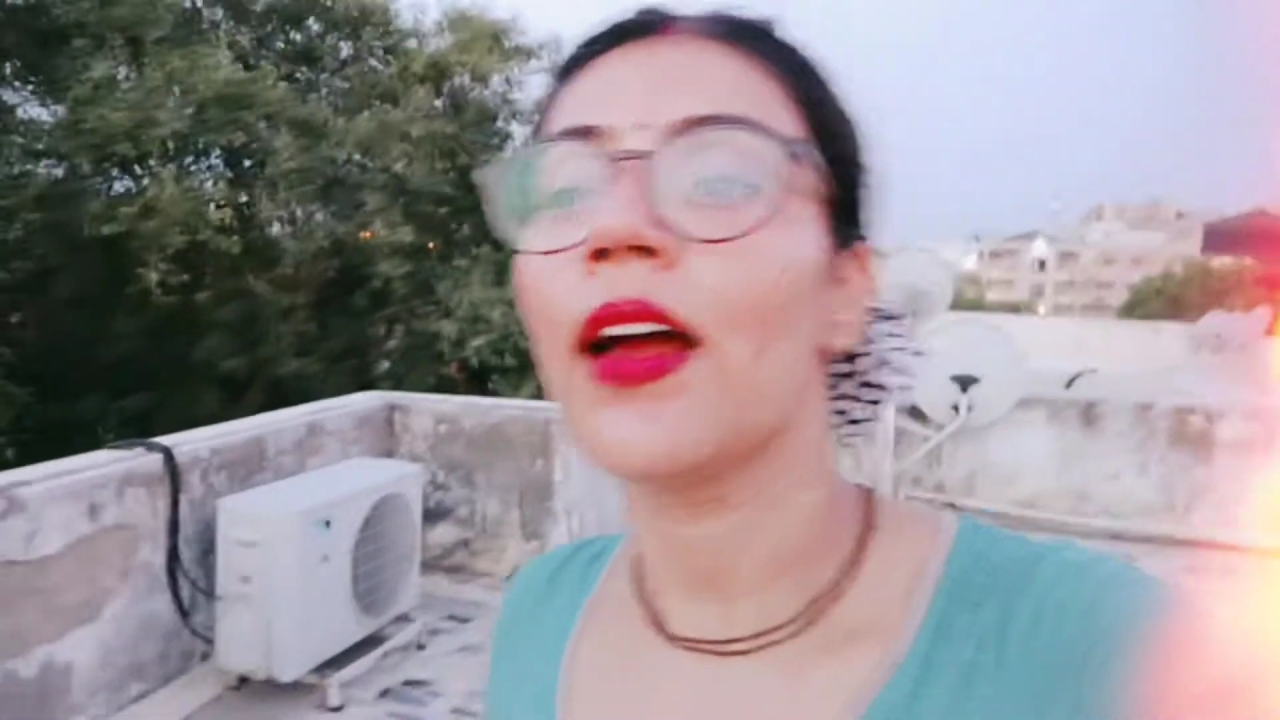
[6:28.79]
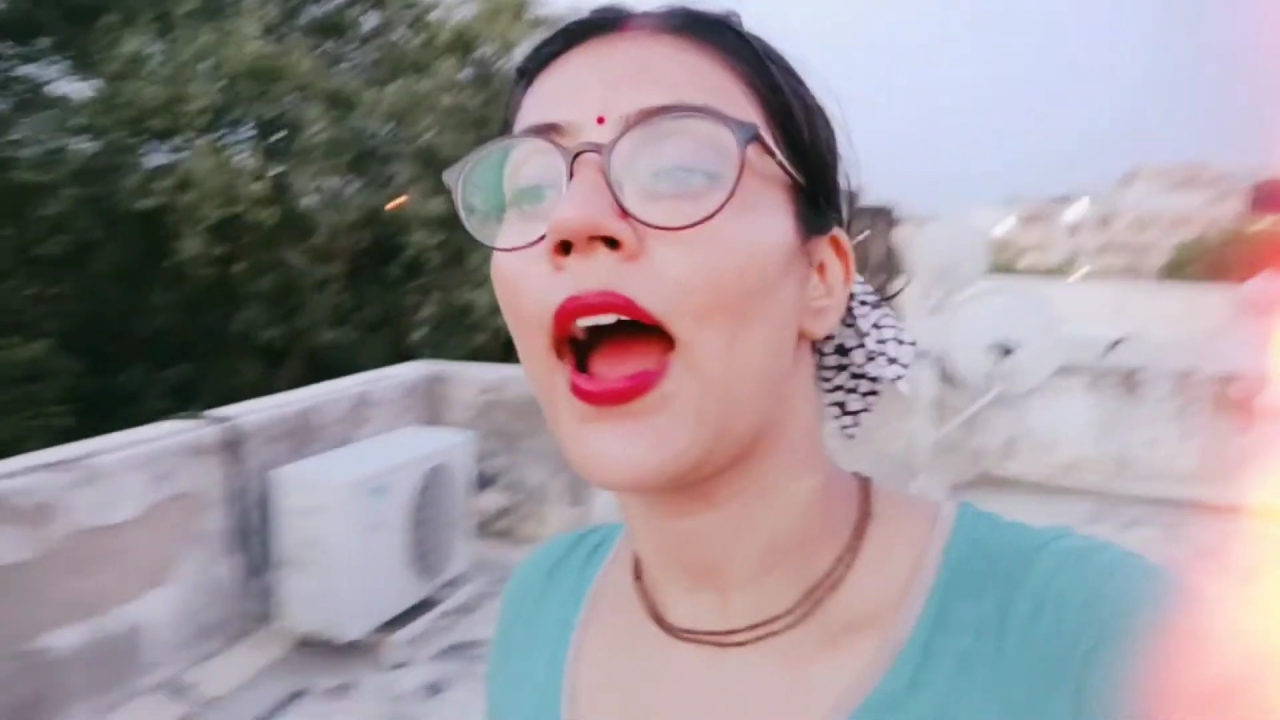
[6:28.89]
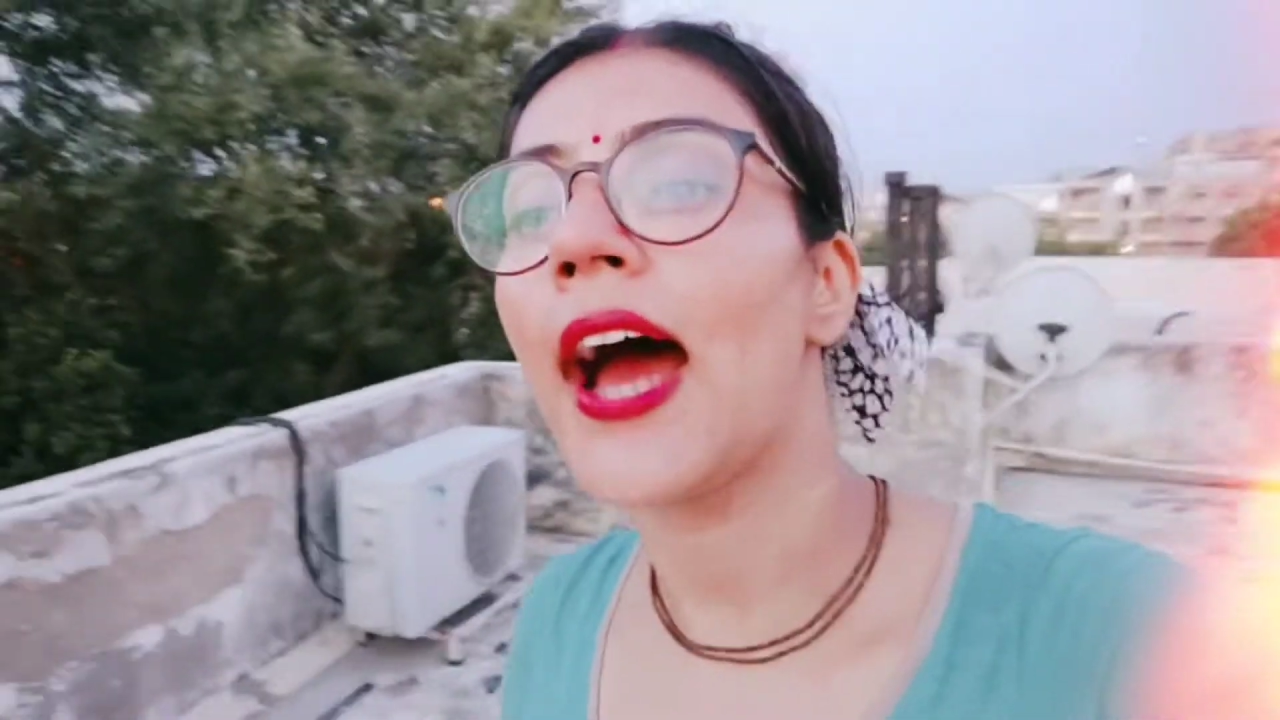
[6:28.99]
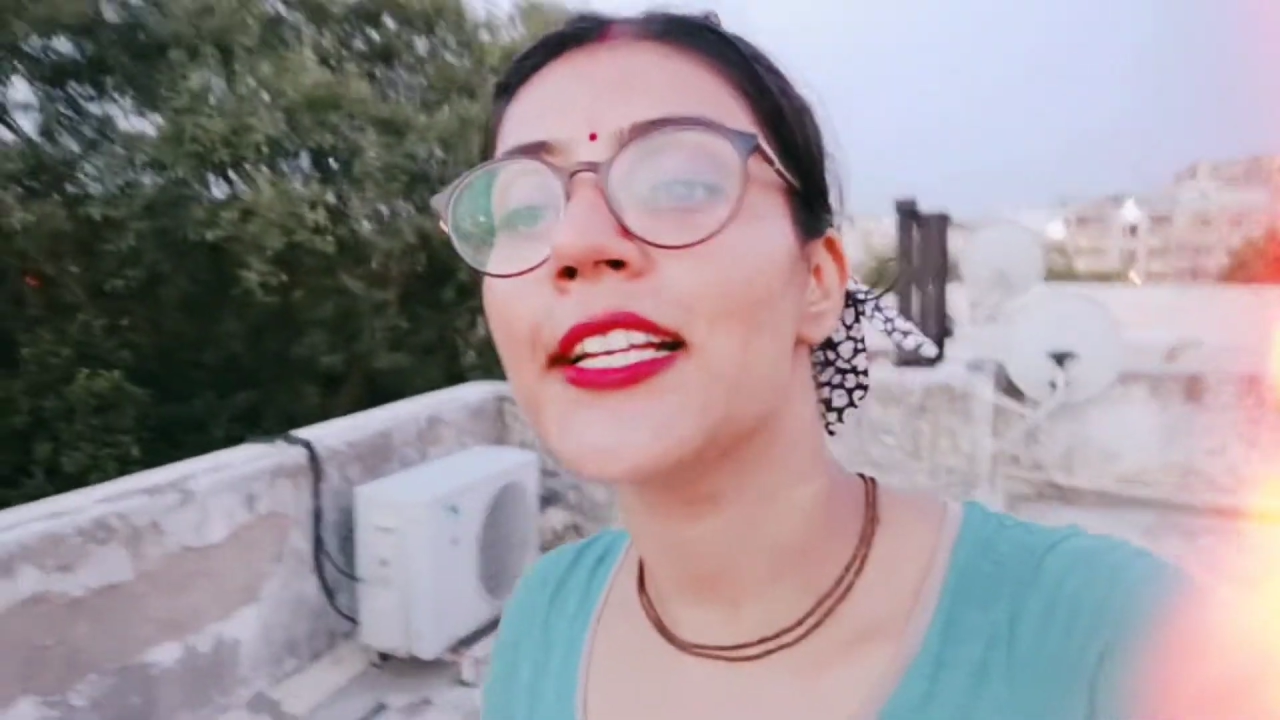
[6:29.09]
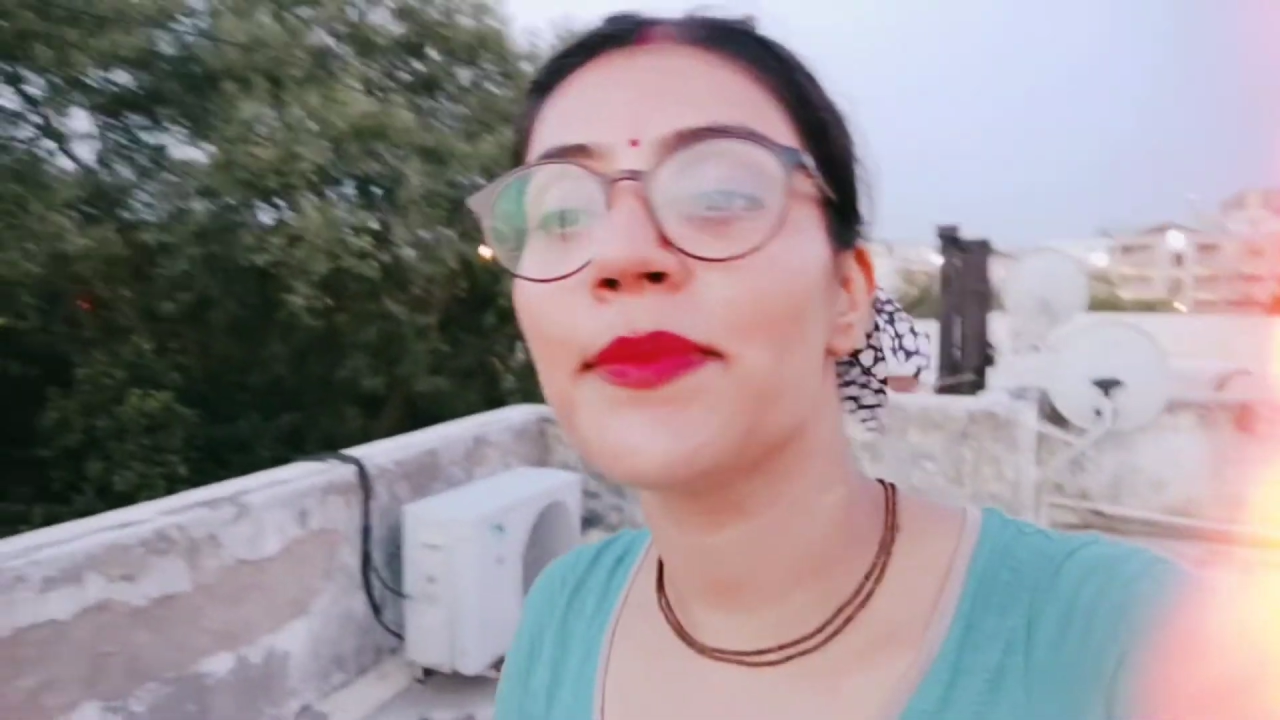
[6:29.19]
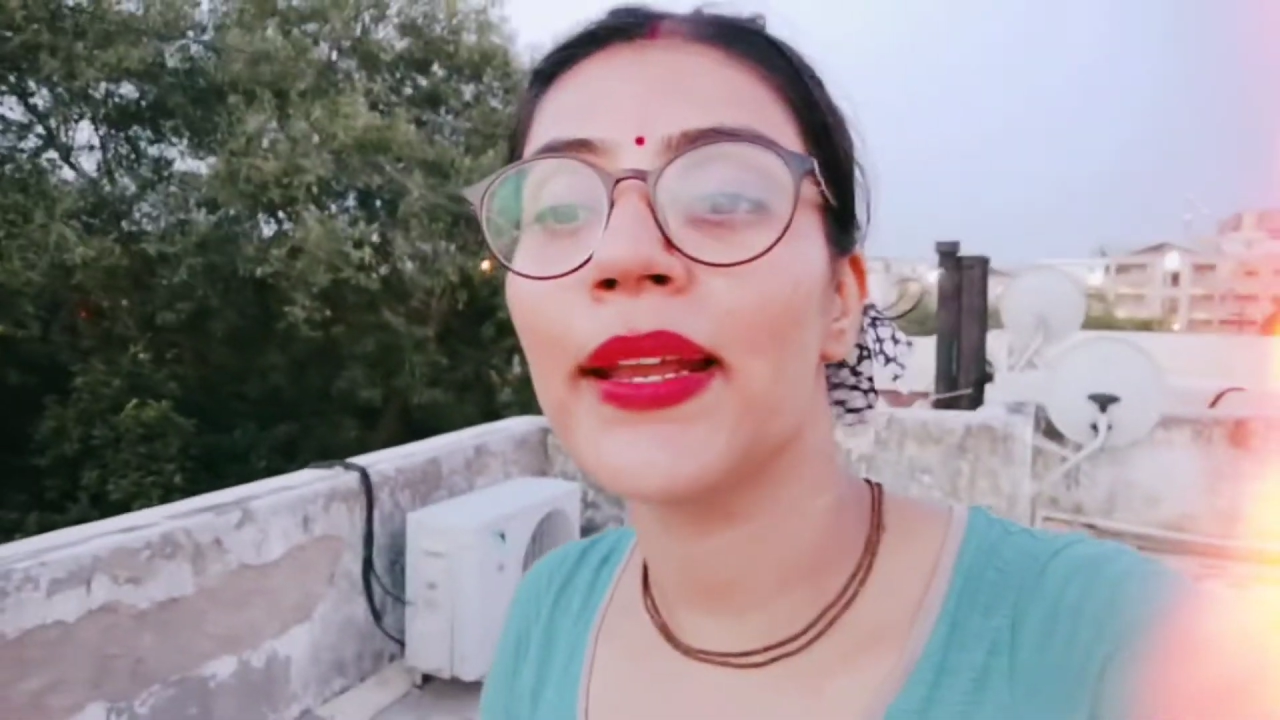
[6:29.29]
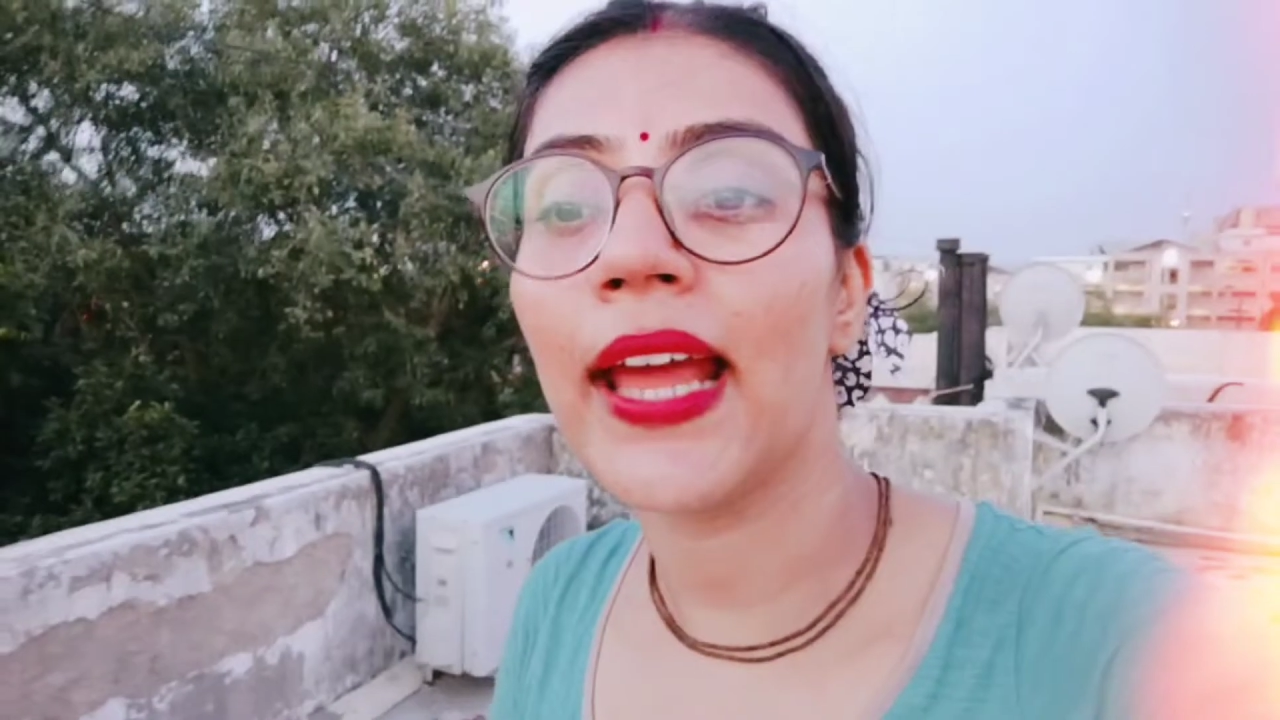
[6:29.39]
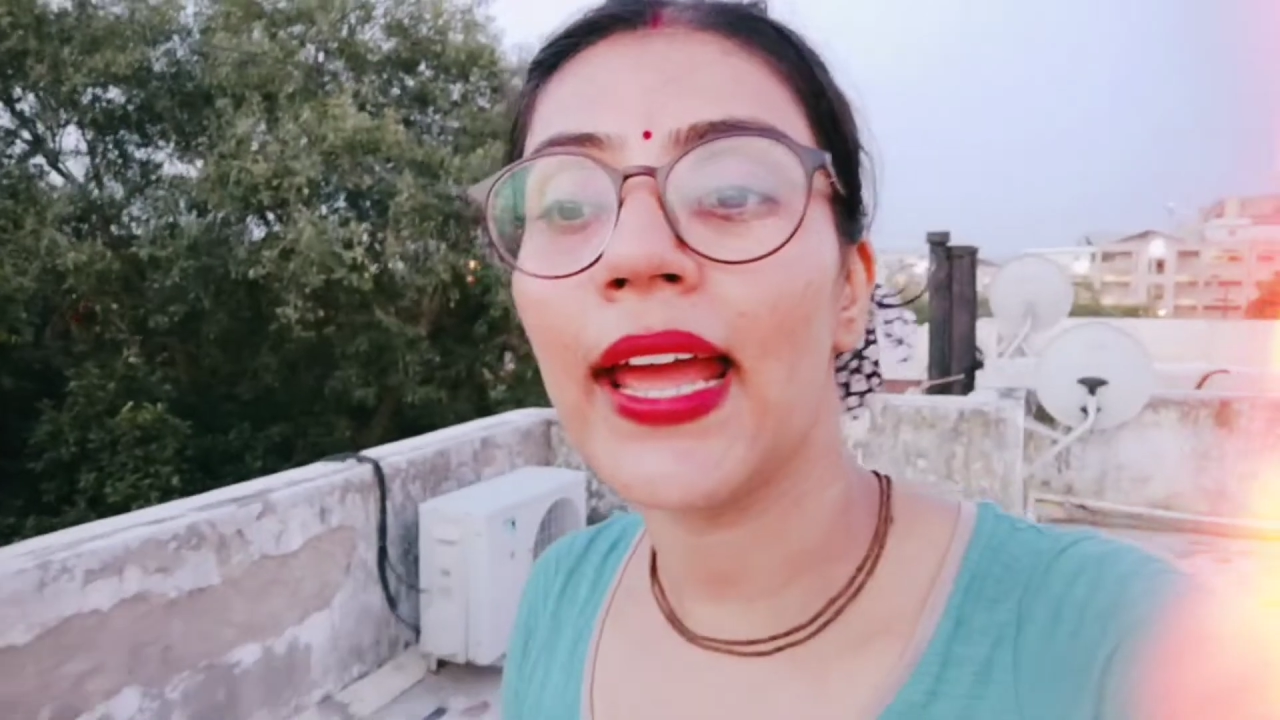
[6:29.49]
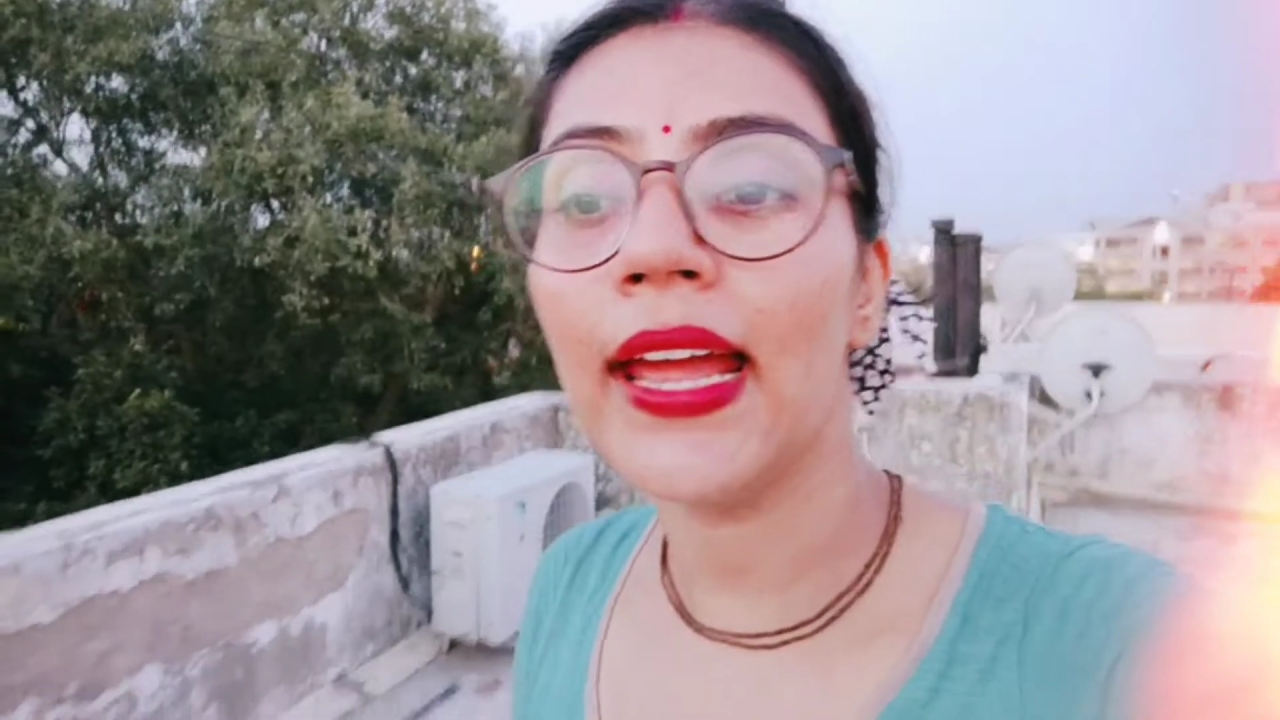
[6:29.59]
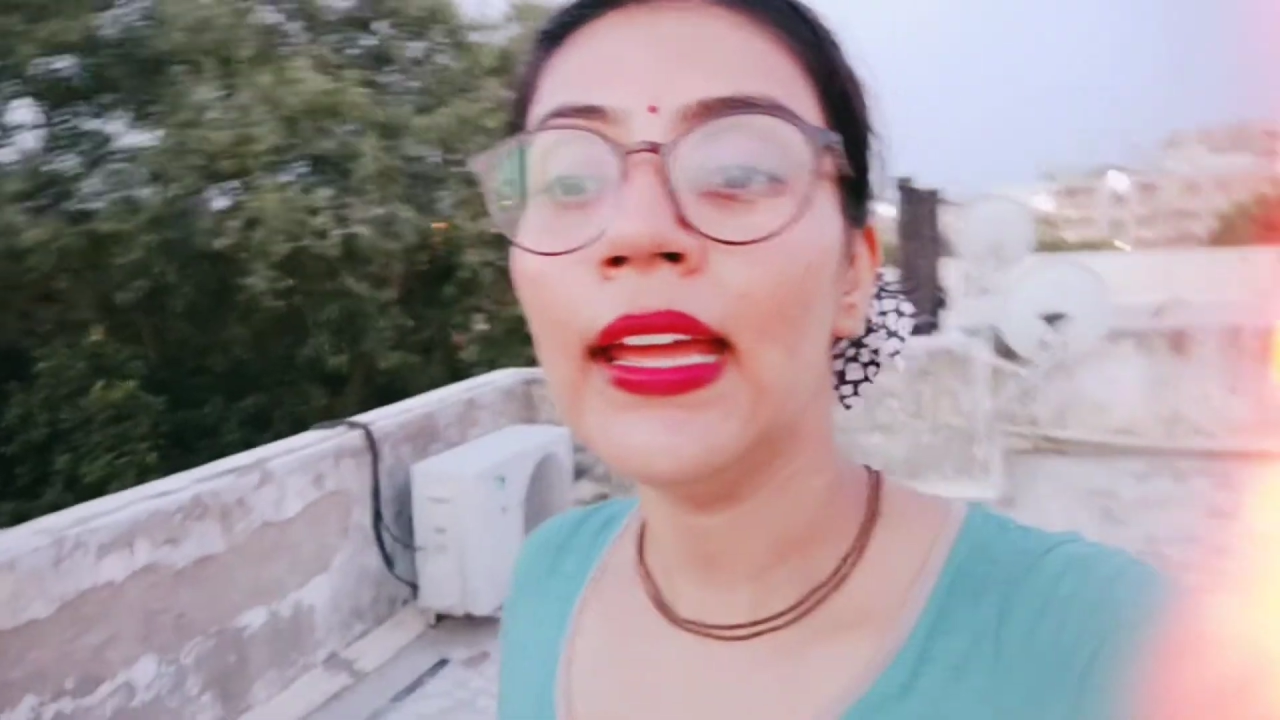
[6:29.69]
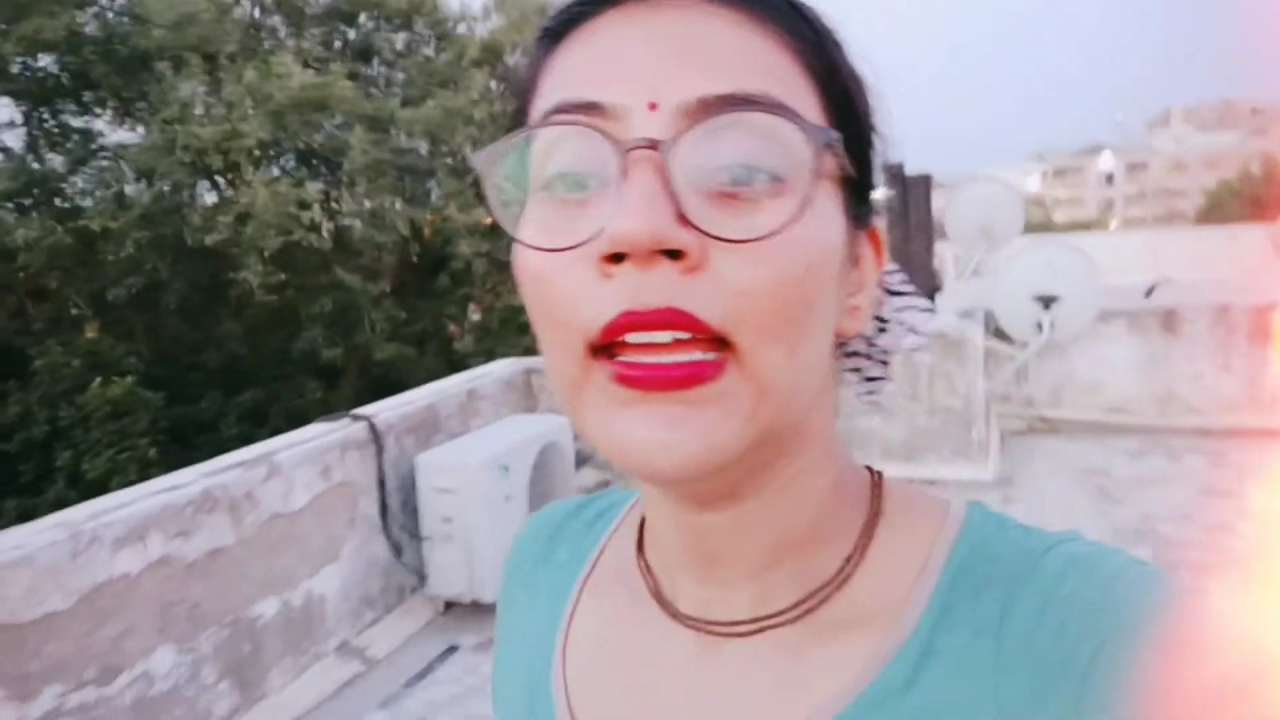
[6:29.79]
आज बनाए